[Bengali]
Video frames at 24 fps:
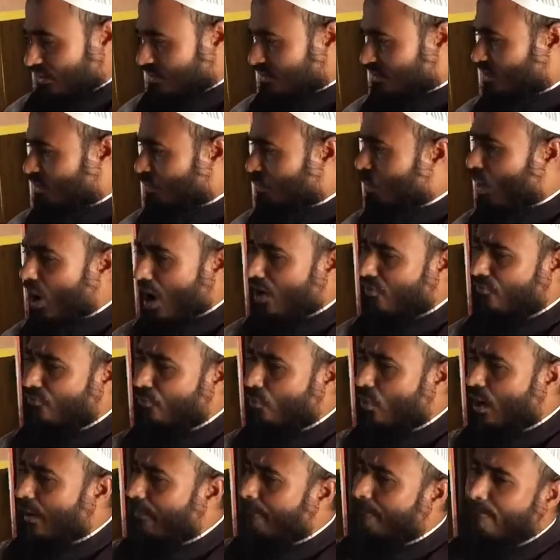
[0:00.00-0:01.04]
যে
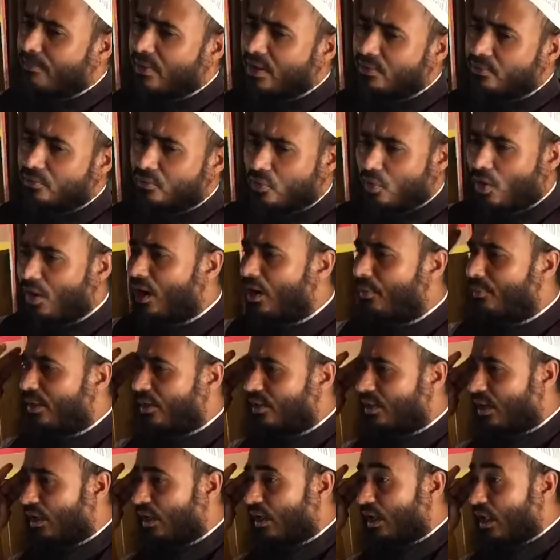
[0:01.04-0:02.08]
ওয়াফু আম্মান
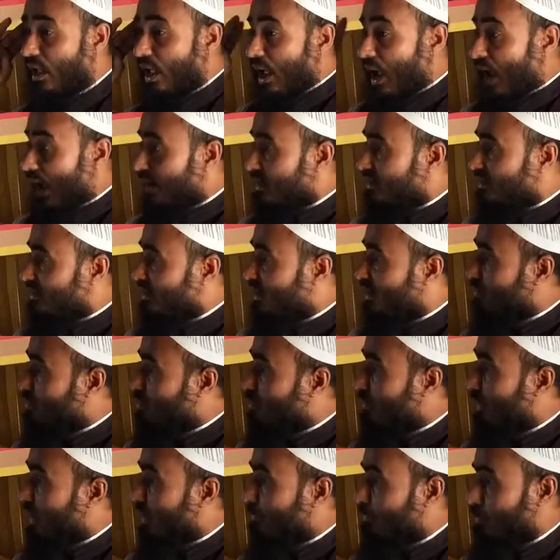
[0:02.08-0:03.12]
জলামাকা আর যে
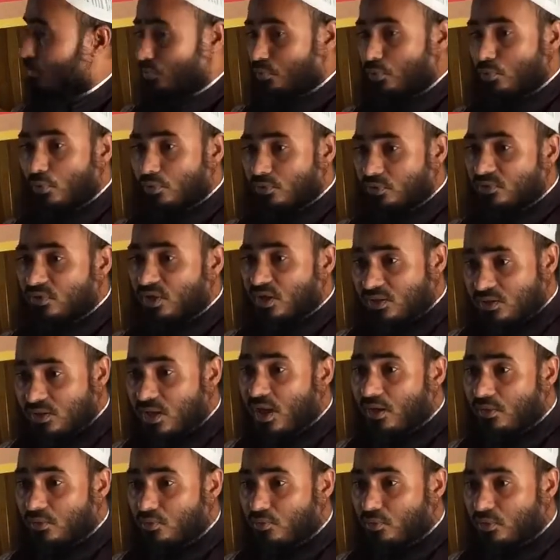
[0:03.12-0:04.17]
তোমার প্রতি
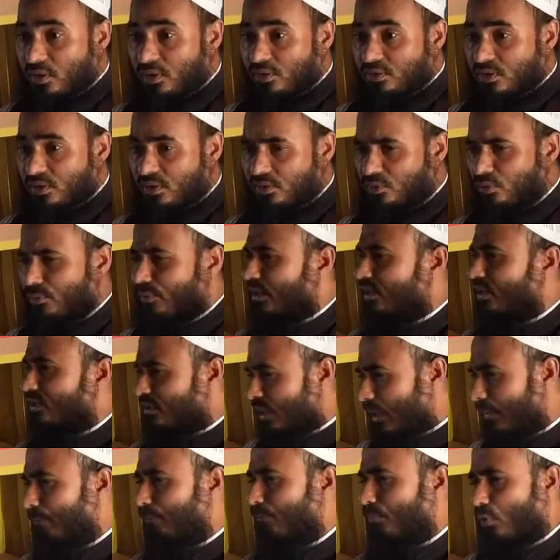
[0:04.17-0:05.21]
অত্যাচার করেছে তোমাকে
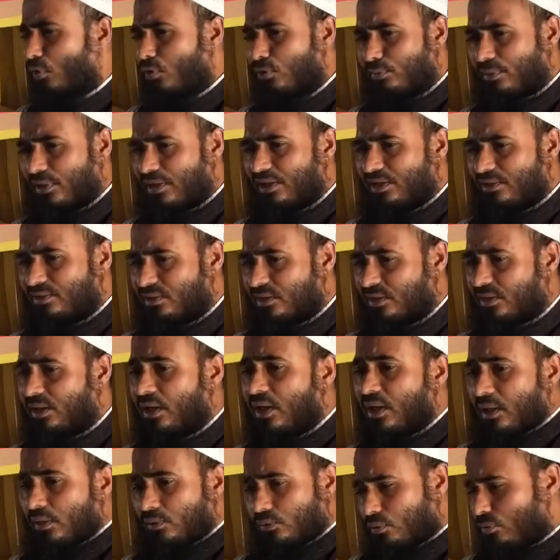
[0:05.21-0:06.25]
থাপ্পড় মেরেছে
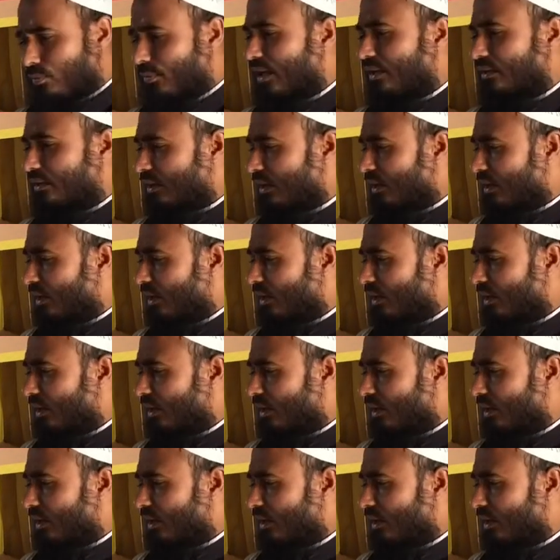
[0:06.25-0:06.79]
তোমাকে